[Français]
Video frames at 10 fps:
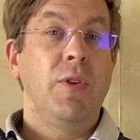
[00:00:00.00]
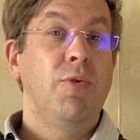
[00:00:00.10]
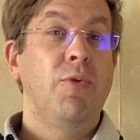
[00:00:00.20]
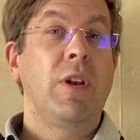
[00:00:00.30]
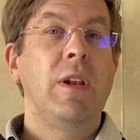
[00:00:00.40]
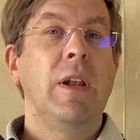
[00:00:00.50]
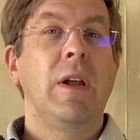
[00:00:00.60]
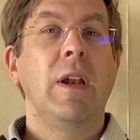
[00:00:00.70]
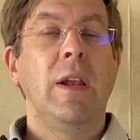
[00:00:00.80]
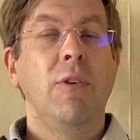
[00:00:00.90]
donc
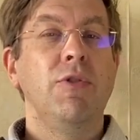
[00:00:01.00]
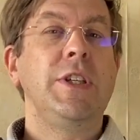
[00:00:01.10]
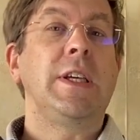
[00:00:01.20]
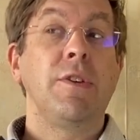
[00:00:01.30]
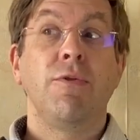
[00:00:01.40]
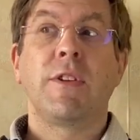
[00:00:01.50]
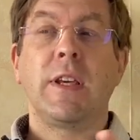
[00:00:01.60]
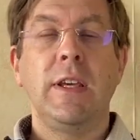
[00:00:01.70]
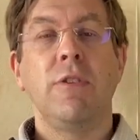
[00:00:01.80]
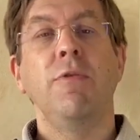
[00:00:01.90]
la, logique
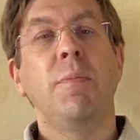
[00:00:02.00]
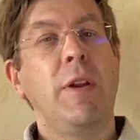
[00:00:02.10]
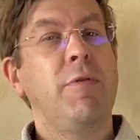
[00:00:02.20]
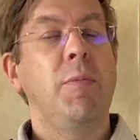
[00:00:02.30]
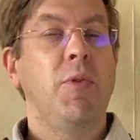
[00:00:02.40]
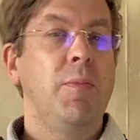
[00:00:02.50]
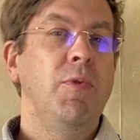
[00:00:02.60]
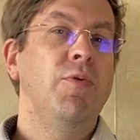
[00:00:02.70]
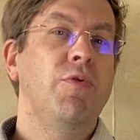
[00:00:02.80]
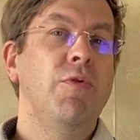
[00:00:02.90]
industrielle d'une plateforme comme
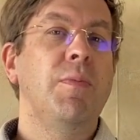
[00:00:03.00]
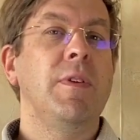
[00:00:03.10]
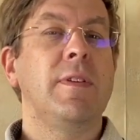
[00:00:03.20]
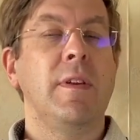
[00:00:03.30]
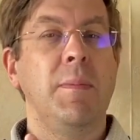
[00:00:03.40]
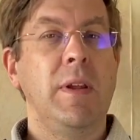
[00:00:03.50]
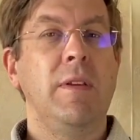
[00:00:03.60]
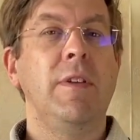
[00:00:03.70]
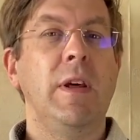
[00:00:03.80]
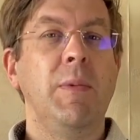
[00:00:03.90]
YouTube, c'est bien
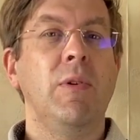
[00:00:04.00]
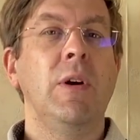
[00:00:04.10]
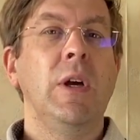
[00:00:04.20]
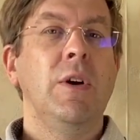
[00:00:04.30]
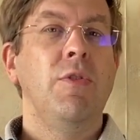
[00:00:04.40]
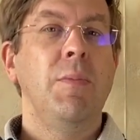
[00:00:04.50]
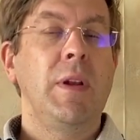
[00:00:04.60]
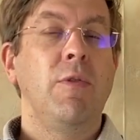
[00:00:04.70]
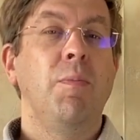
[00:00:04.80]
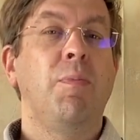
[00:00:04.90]
évidemment de
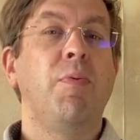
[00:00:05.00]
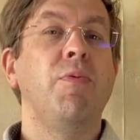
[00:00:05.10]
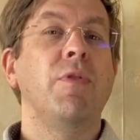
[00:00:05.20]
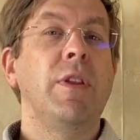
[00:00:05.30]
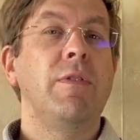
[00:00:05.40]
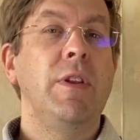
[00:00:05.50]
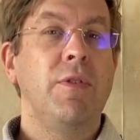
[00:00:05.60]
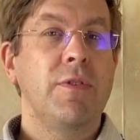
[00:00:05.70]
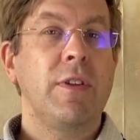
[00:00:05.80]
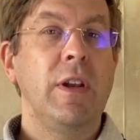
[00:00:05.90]
mettre le plus en
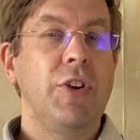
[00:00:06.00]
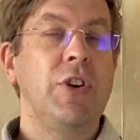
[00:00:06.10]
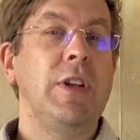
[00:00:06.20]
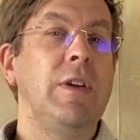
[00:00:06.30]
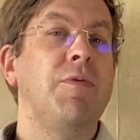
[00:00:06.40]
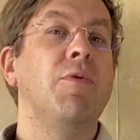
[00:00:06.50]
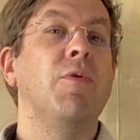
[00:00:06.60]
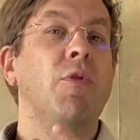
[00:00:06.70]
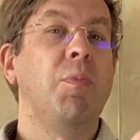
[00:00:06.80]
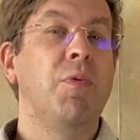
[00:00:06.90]
évidence les chaînes qui
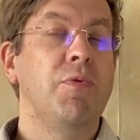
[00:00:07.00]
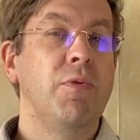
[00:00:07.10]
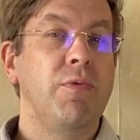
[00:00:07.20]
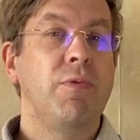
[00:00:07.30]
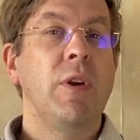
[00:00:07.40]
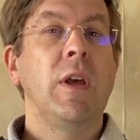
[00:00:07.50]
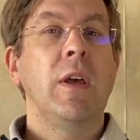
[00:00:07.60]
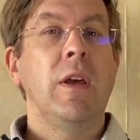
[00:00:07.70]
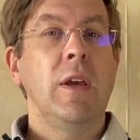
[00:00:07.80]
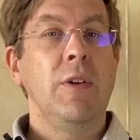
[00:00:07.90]
font le plus de vues.
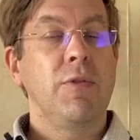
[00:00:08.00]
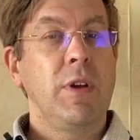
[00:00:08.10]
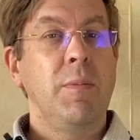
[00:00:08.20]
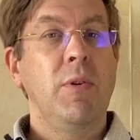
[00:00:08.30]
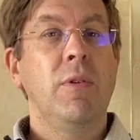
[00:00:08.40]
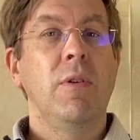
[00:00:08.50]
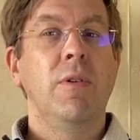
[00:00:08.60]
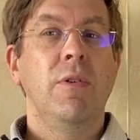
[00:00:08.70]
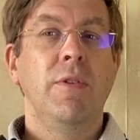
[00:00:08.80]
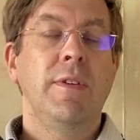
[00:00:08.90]
Et notamment,
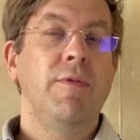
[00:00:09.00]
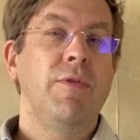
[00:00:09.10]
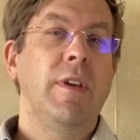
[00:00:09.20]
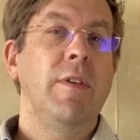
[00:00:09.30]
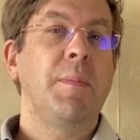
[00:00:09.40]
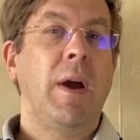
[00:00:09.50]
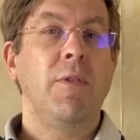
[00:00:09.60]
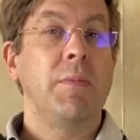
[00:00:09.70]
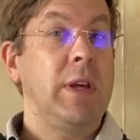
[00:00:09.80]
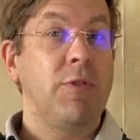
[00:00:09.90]
si vous avez par
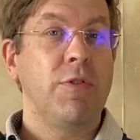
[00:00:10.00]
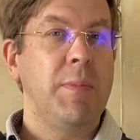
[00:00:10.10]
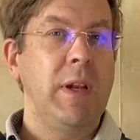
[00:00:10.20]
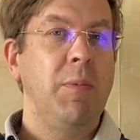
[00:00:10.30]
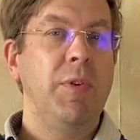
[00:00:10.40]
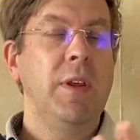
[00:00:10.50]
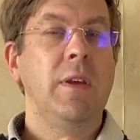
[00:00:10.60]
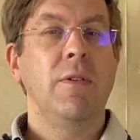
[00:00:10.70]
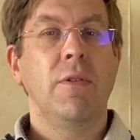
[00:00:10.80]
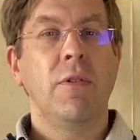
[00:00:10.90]
exemple 14 000
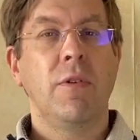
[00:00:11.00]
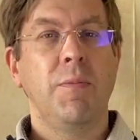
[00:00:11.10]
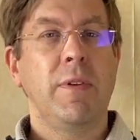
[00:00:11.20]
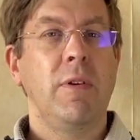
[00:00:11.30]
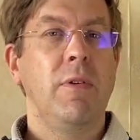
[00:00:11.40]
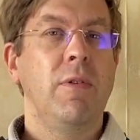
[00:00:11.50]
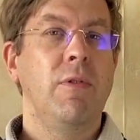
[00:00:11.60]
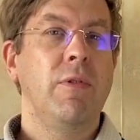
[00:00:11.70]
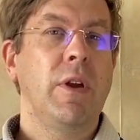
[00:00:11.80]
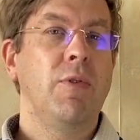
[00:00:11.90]
abonnés, comme c'est
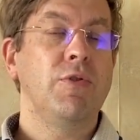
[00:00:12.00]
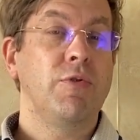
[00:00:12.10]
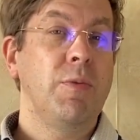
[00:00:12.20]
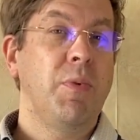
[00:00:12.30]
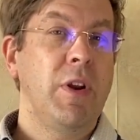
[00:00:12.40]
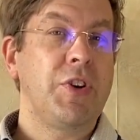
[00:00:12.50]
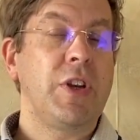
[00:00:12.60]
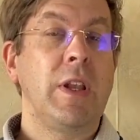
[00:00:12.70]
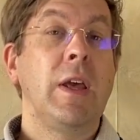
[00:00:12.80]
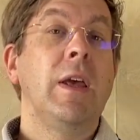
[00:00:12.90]
le cas aujourd'hui pour la
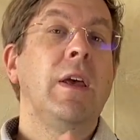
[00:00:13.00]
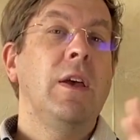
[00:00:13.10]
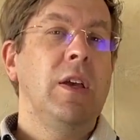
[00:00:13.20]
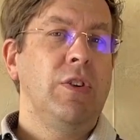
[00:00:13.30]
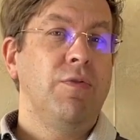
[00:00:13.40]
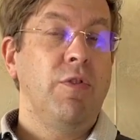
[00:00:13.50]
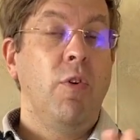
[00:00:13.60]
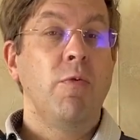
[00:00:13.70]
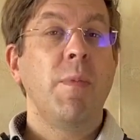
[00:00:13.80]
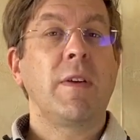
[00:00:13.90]
chaîne, et je vous en
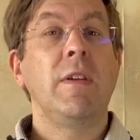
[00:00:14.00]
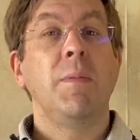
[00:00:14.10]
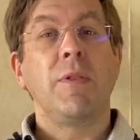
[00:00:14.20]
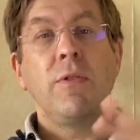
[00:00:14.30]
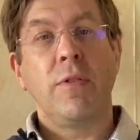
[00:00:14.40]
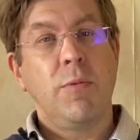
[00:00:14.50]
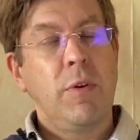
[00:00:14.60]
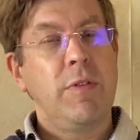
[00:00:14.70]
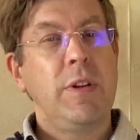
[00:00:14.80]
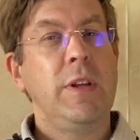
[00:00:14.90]
remercie, parce que si on
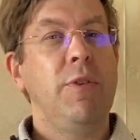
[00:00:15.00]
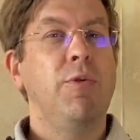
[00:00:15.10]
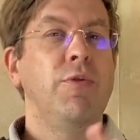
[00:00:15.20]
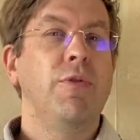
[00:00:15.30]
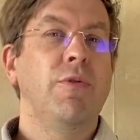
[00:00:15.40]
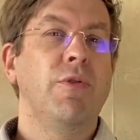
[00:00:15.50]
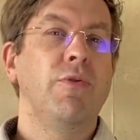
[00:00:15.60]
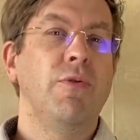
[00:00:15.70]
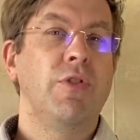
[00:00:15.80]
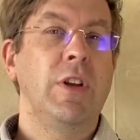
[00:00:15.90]
m'avait dit il y a deux ans
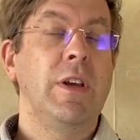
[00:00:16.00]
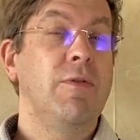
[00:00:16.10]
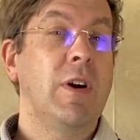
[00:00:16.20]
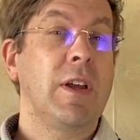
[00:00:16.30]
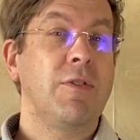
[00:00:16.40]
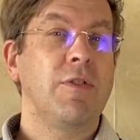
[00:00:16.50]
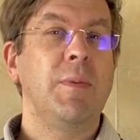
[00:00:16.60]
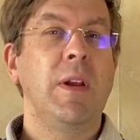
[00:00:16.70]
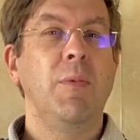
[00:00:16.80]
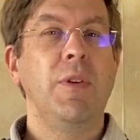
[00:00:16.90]
que j'allais avoir 14
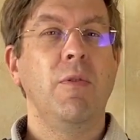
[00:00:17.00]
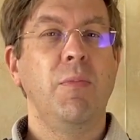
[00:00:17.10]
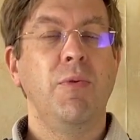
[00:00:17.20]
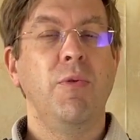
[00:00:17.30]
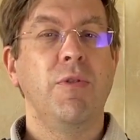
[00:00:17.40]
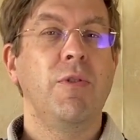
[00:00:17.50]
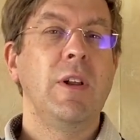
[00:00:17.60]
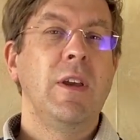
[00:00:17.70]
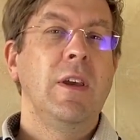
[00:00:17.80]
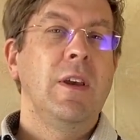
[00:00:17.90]
000 abonnés en bout de deux ans,
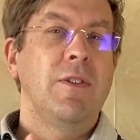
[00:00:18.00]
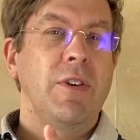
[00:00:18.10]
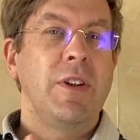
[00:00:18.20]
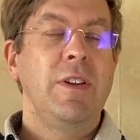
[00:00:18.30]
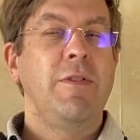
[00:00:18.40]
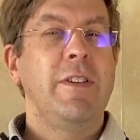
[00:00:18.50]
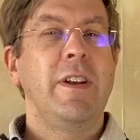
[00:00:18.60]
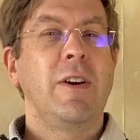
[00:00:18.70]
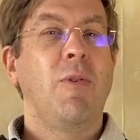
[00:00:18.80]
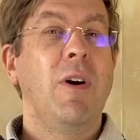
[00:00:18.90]
ça aurait été
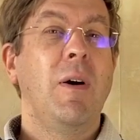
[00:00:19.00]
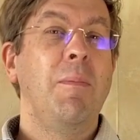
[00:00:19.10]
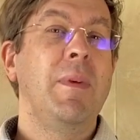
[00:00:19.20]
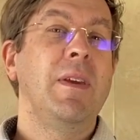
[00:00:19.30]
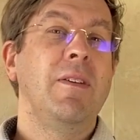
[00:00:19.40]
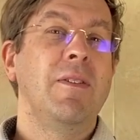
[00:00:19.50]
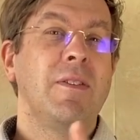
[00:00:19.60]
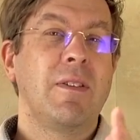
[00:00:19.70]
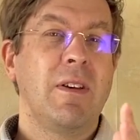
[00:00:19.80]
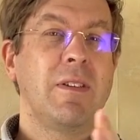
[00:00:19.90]
difficile à croire, mais euh,
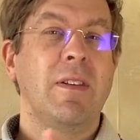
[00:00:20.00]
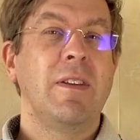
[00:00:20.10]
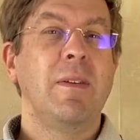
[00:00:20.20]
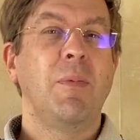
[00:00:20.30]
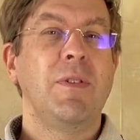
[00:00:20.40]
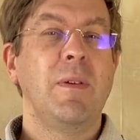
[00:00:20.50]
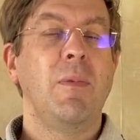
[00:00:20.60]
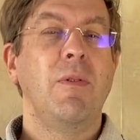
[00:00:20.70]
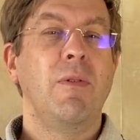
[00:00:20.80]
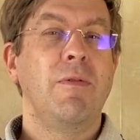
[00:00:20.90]
ça, ça a été
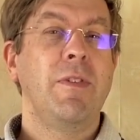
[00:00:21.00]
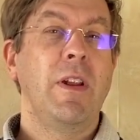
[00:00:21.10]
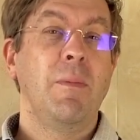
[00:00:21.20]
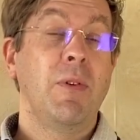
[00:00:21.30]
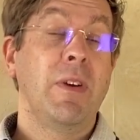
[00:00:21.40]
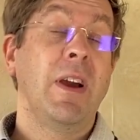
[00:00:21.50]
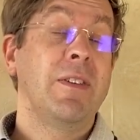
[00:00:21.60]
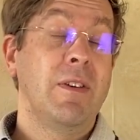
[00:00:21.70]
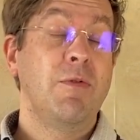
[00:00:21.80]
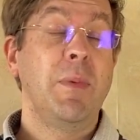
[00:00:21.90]
possible euh, finalement
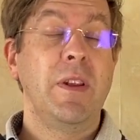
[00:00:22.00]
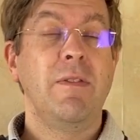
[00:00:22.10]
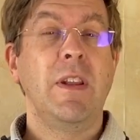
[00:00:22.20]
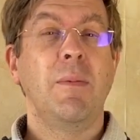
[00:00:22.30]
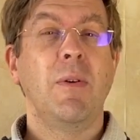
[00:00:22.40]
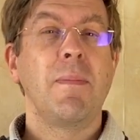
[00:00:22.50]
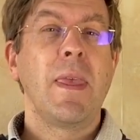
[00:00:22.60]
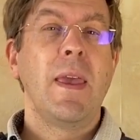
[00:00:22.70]
grâce à vous, bien évidemment.